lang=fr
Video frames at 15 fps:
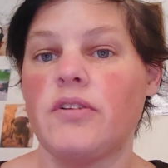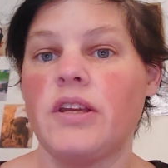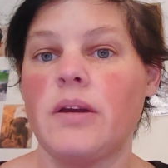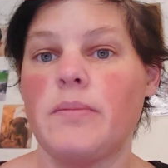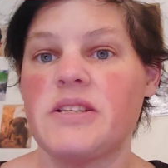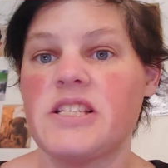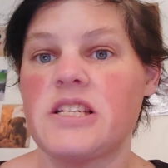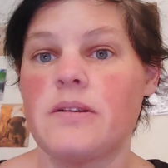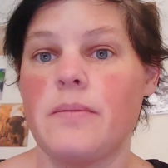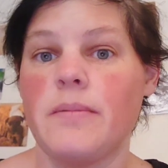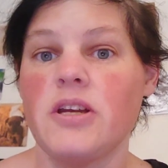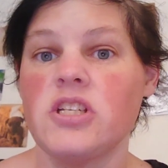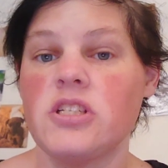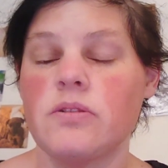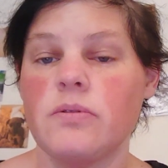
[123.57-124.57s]
envoyé un message à ma
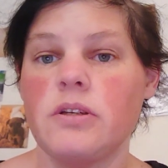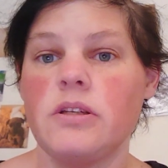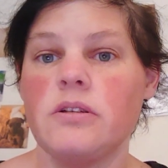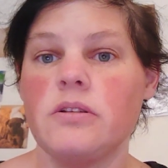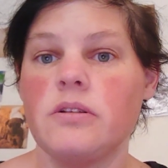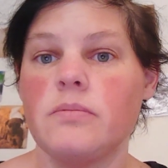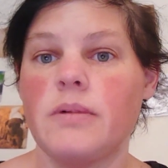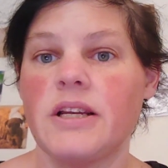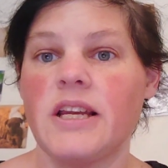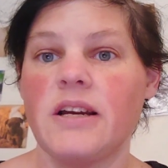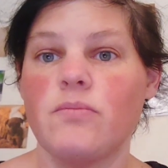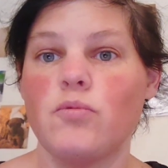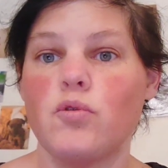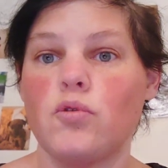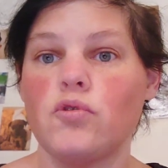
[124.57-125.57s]
mère, je dis oui, euh, ma
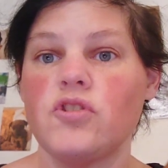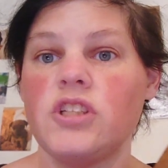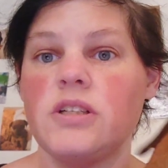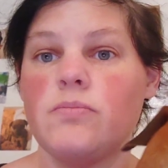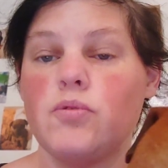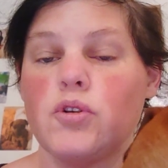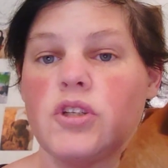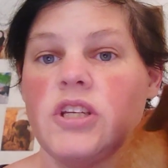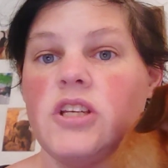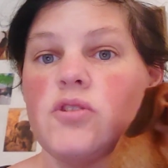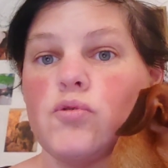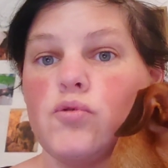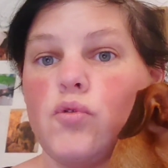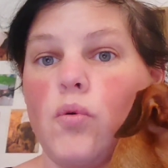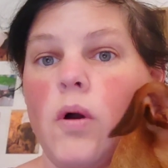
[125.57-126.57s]
carte, mon compte il est bloqué,
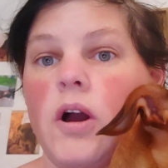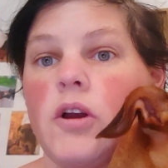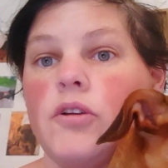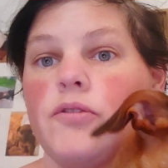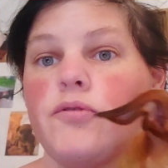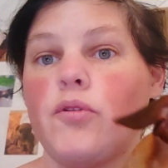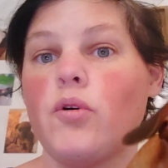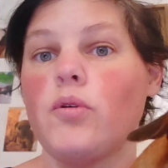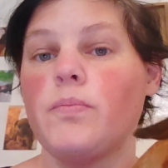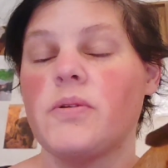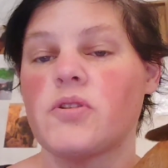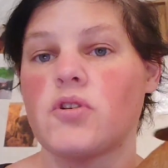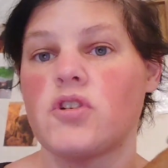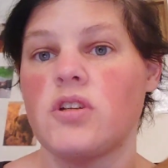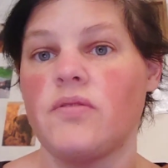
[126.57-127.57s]
ils ont dû croire à une fraude
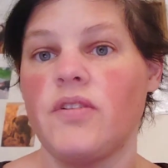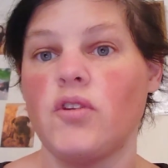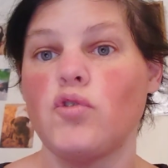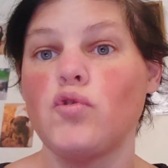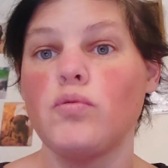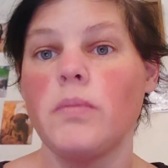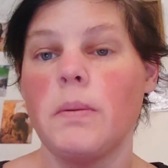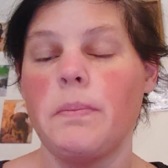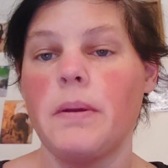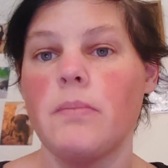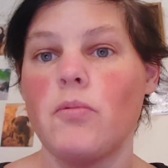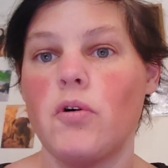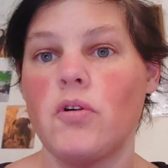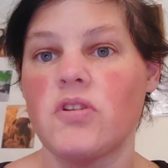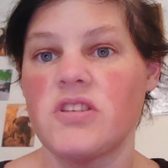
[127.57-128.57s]
parce que j'ai fait tous mes
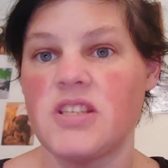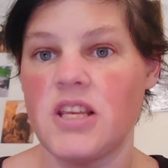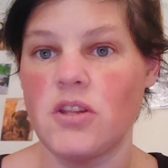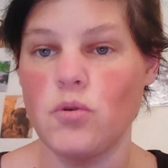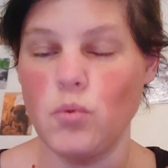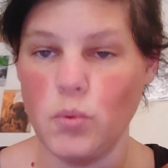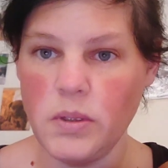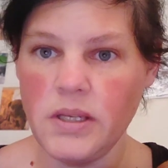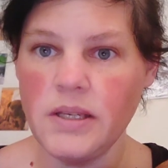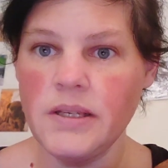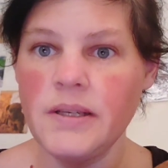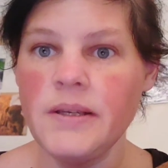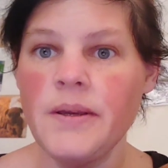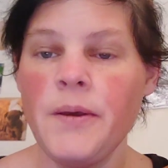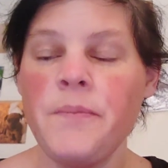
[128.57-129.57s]
paiements cette nuit.
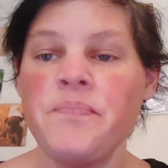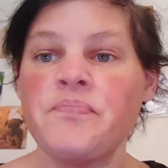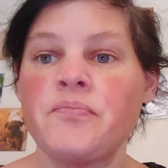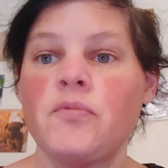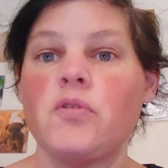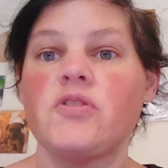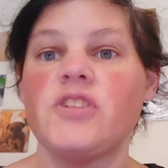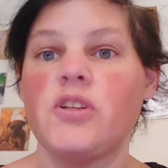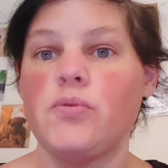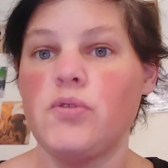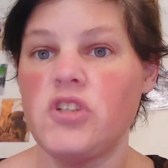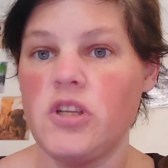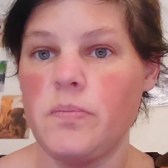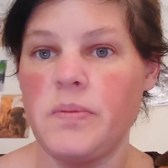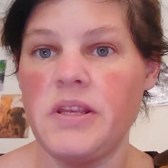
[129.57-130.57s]
Donc cette
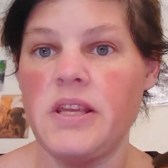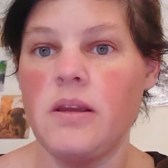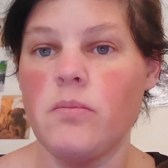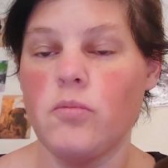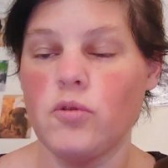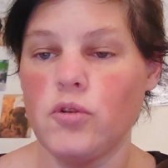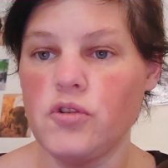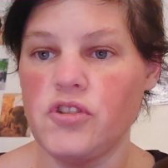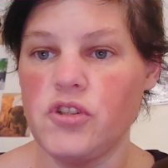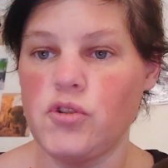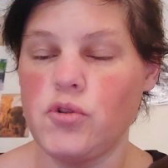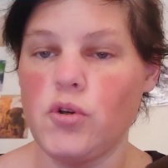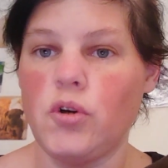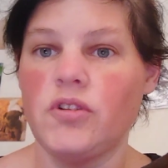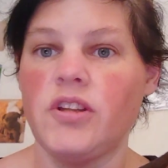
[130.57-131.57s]
nuit j'ai payé mon dossier de
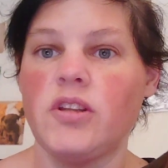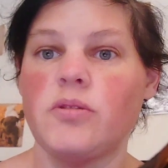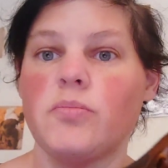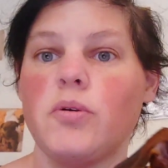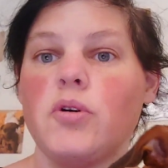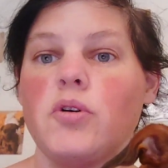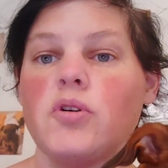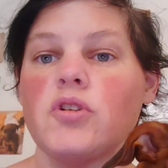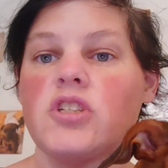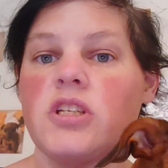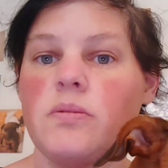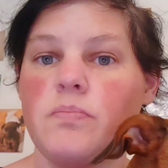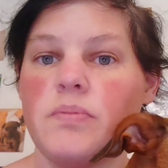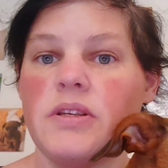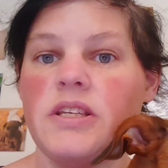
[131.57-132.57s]
surendettement,
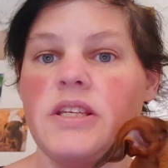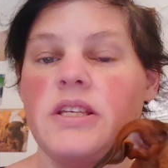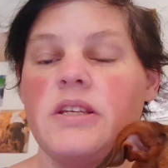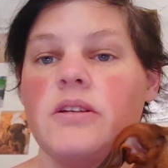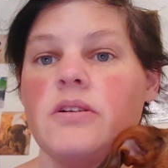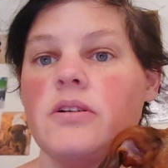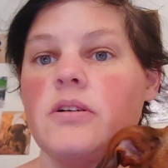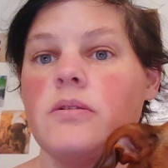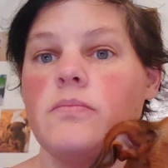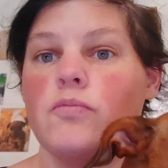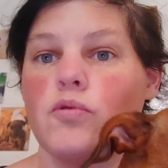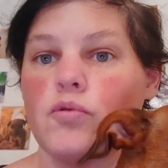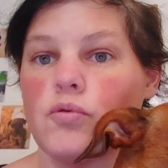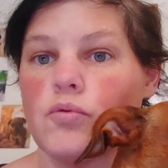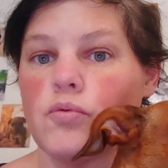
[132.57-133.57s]
j'ai payé euh,
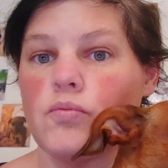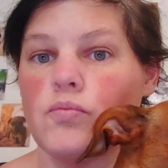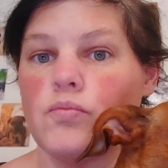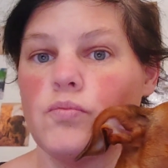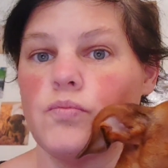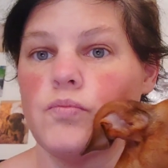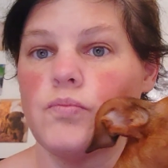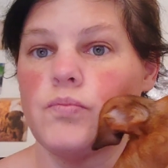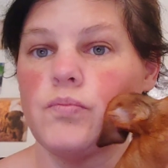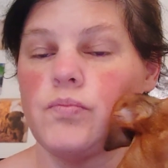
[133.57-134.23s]
mon,